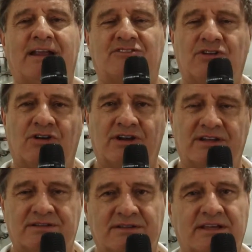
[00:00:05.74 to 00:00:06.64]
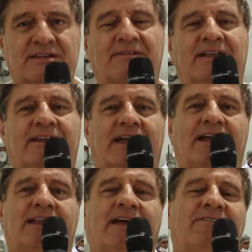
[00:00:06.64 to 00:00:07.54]
raciones que se van a entregar
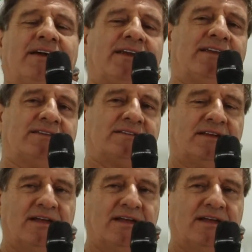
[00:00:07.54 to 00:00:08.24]
el día viernes,